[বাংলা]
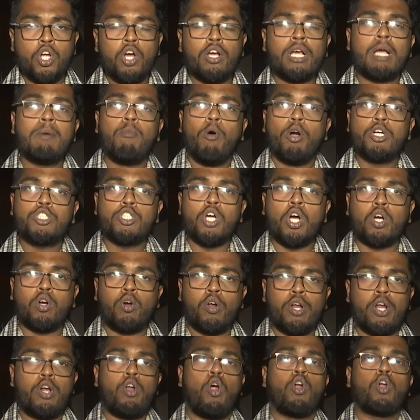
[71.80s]
সঙ্গে বৈঠক
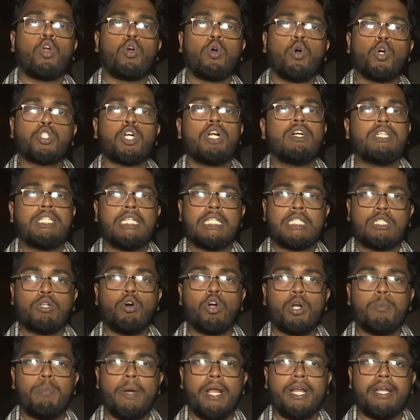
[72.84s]
করে রণকৌশল ঠিক
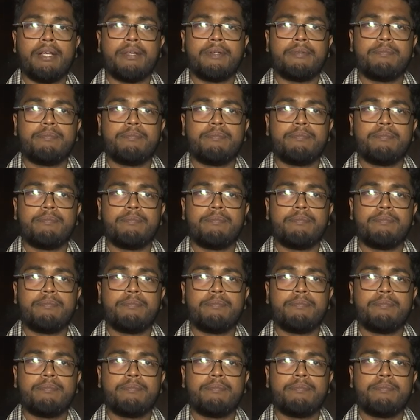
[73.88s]
করবেন